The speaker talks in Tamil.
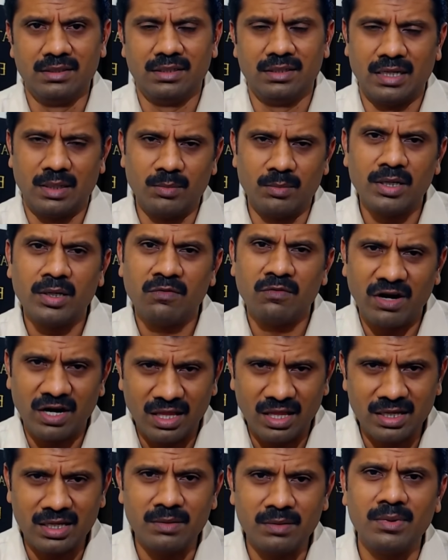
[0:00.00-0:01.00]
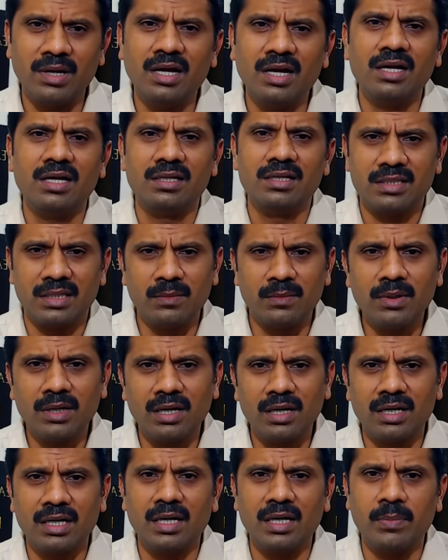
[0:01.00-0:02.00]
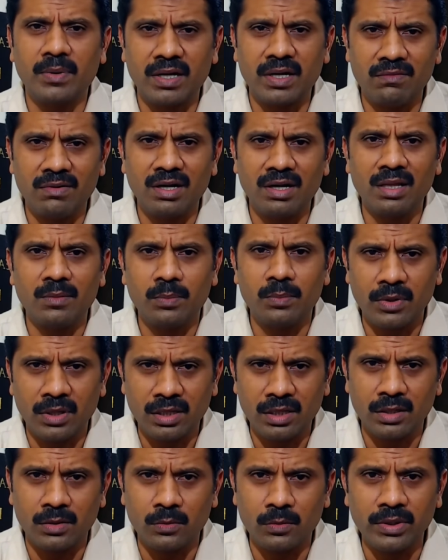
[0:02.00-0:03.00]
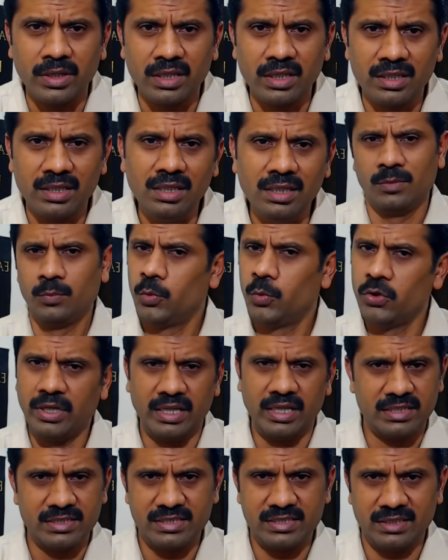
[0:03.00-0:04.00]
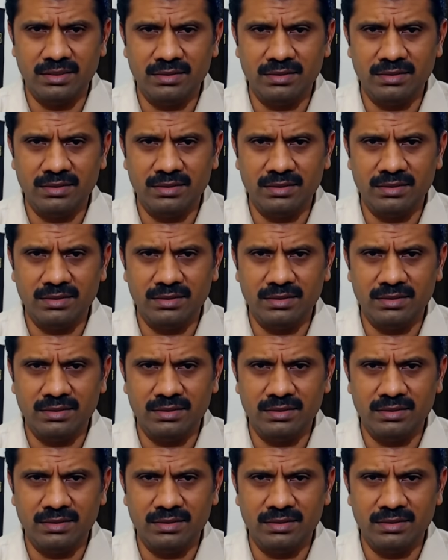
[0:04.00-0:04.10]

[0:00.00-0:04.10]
நமக்கு வழக்கமாக தமிழ்நாட்டில் பரவலாக புழங்கக்கூடியது பொன்னி அரிசி